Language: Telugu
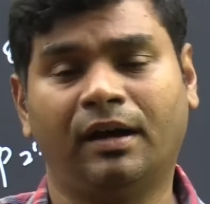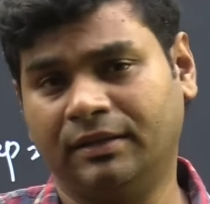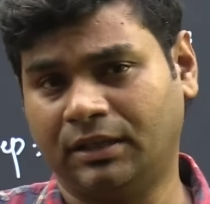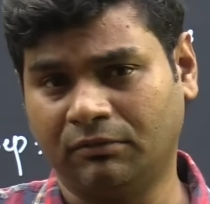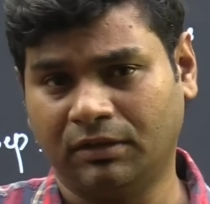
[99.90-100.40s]
ఆ
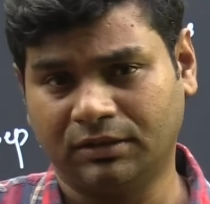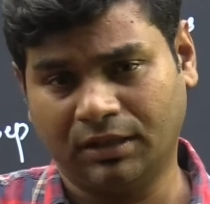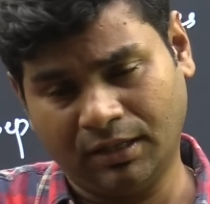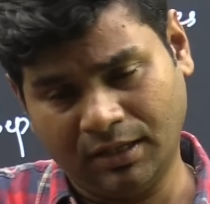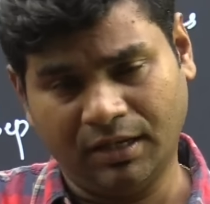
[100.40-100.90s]
తర్వాత
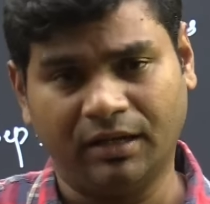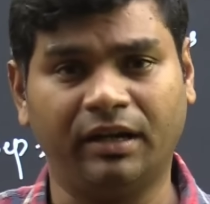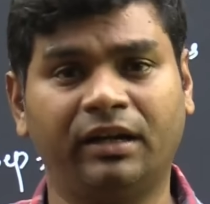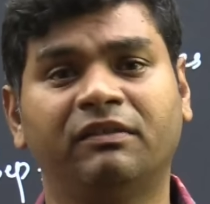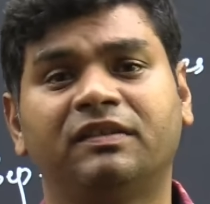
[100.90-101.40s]

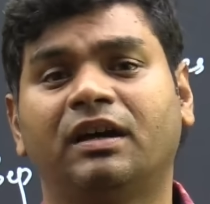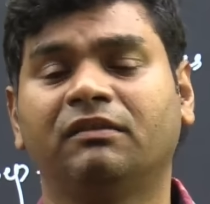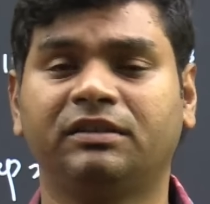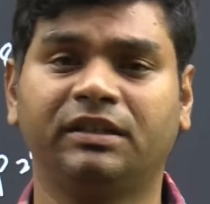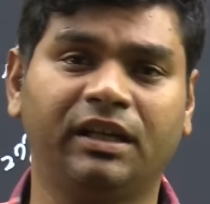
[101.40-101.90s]
రెండవ
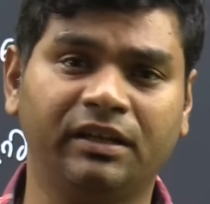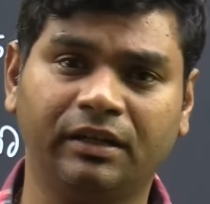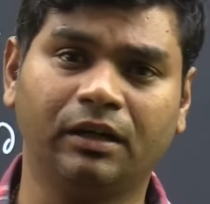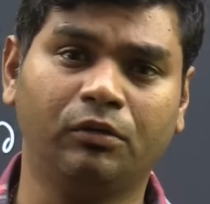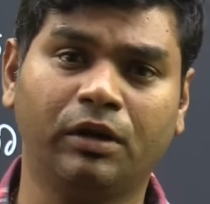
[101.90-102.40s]
సార్వత్రిక
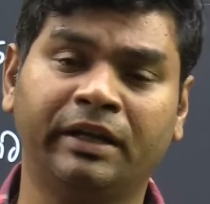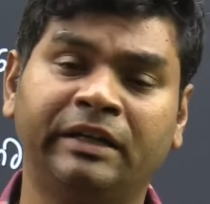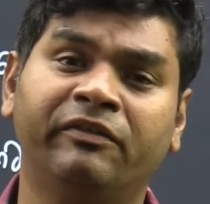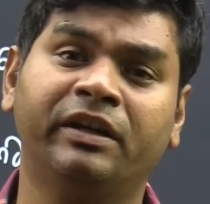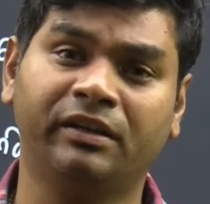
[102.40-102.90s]
ఎన్నికలు
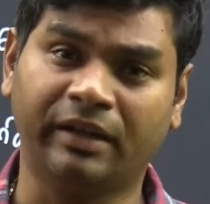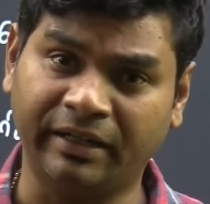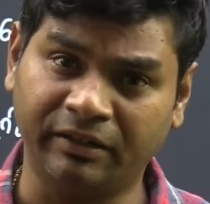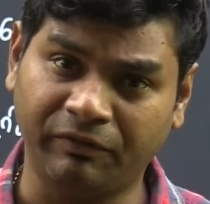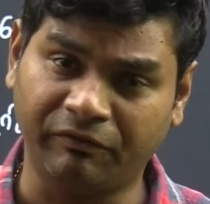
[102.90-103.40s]
కానివ్వండి
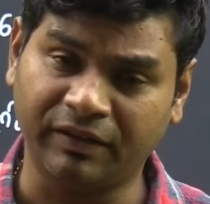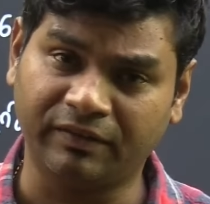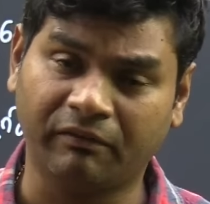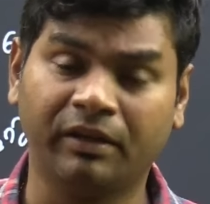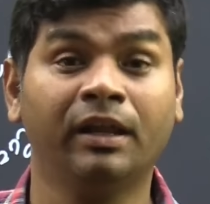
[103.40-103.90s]
నైన్టీన్ ఫిఫ్టీ
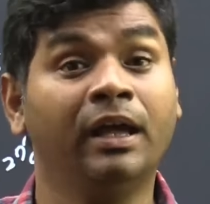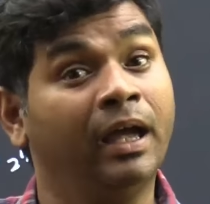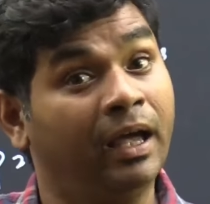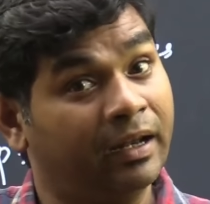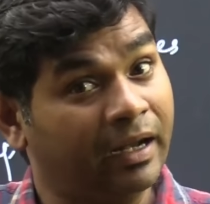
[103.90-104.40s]
సెవెన్
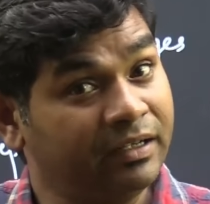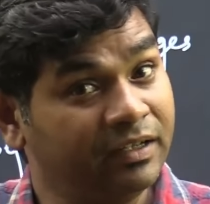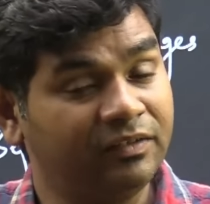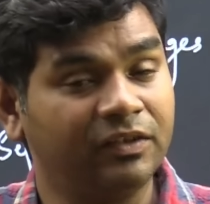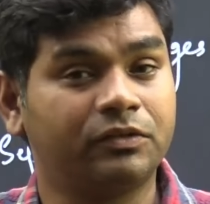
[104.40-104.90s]

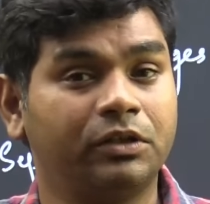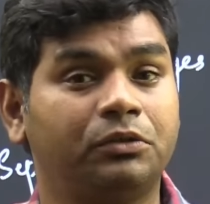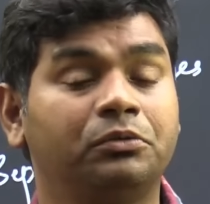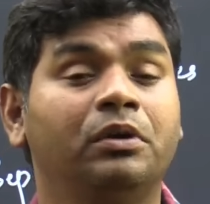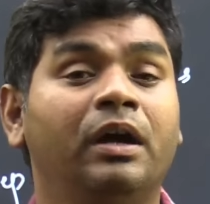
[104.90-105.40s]
నైన్టీన్ సిక్స్టీ
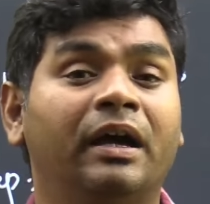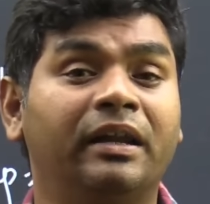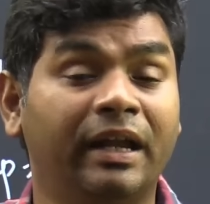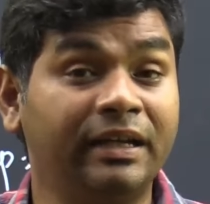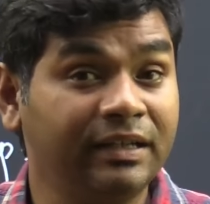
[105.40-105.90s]
టూ
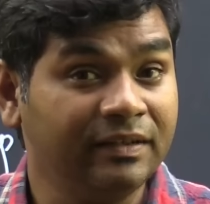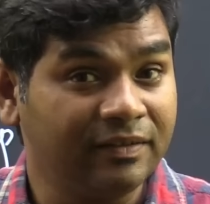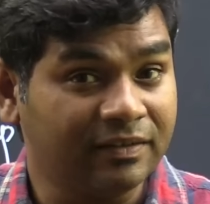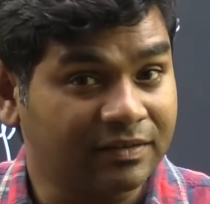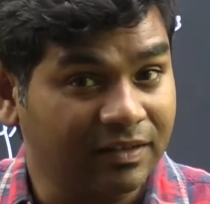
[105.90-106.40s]
నైన్టీన్
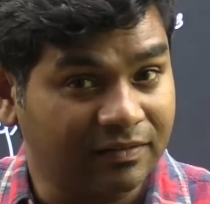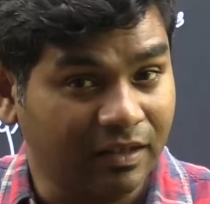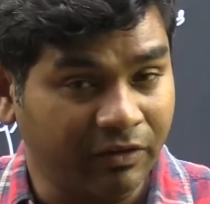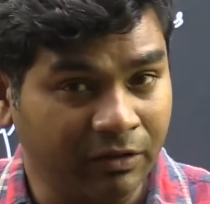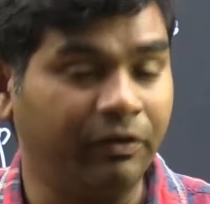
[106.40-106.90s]
సిక్స్టీ
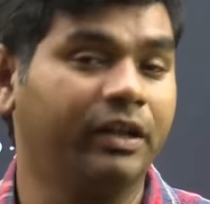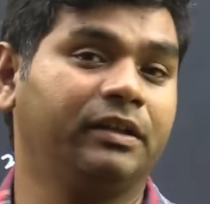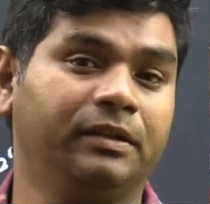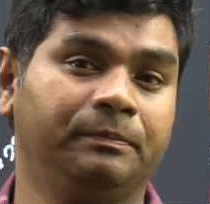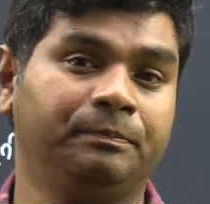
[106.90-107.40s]
సెవెన్
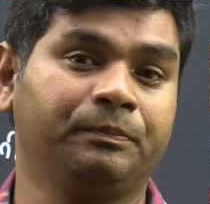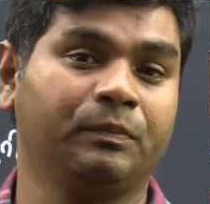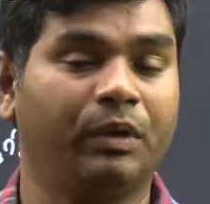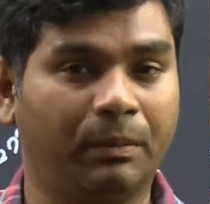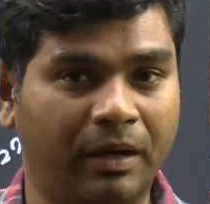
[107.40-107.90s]
వరకు
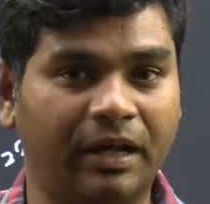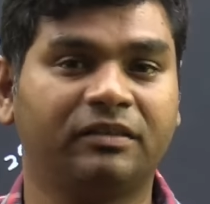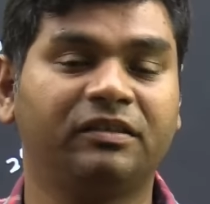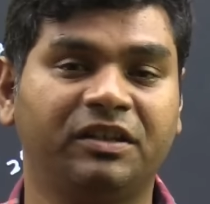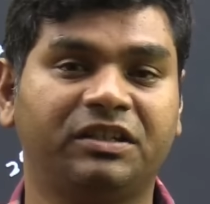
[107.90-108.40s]
మన
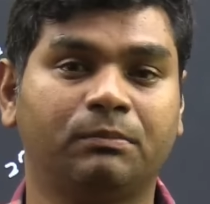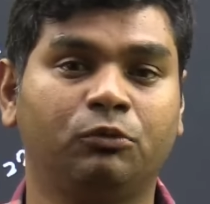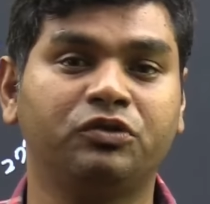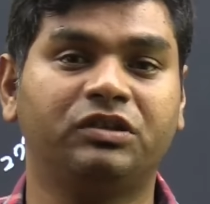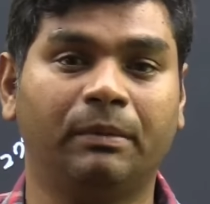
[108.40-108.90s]

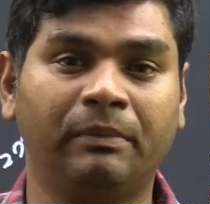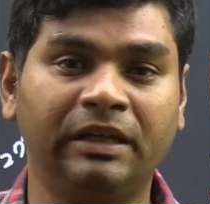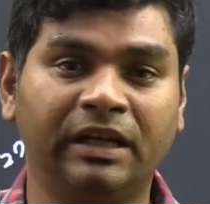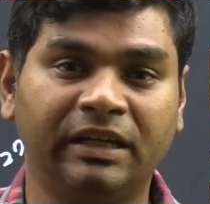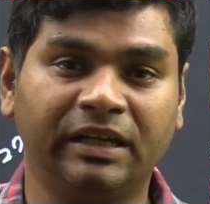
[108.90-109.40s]
భారతదేశంలో
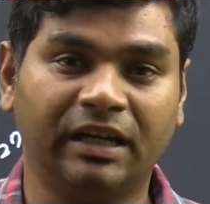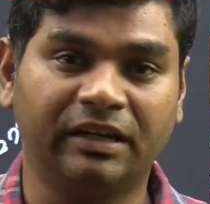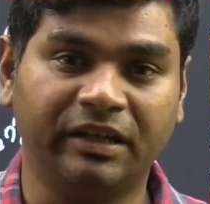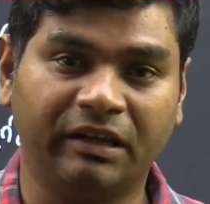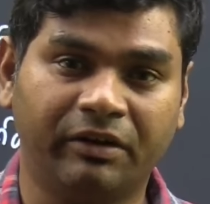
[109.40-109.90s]
జమిలి ఎన్నికల
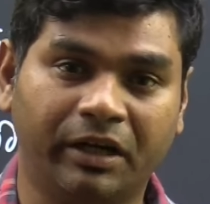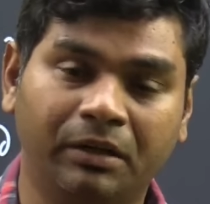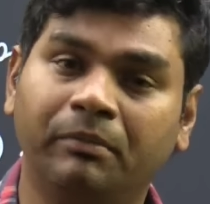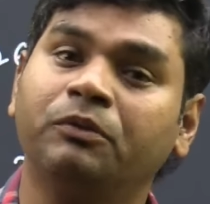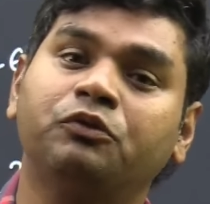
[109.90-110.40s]

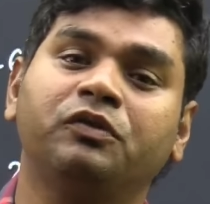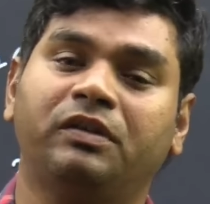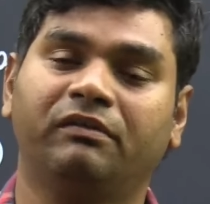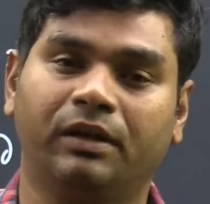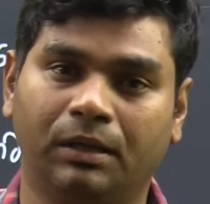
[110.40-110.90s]
నిర్వహణని మనం
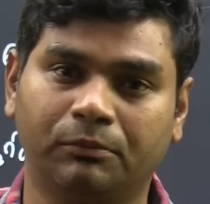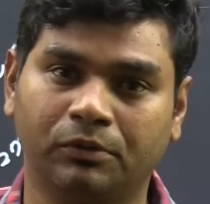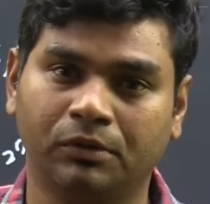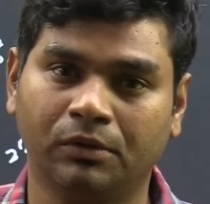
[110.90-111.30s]
చూసేవాళ్ళము